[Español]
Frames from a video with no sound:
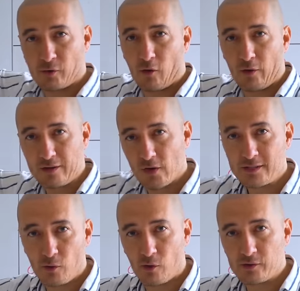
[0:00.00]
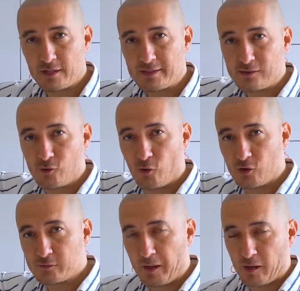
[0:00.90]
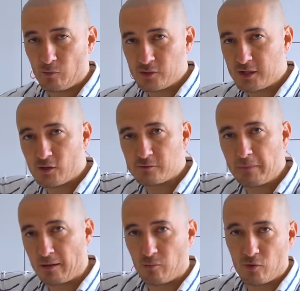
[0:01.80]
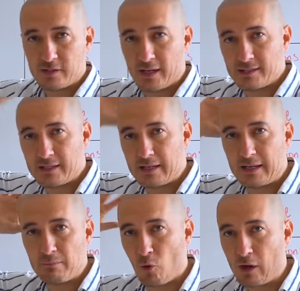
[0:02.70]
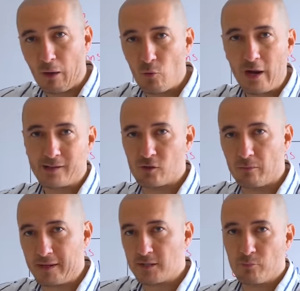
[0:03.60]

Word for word: porque con eso es que voy a utilizar todos los verbos y los verbos es el vocabulario más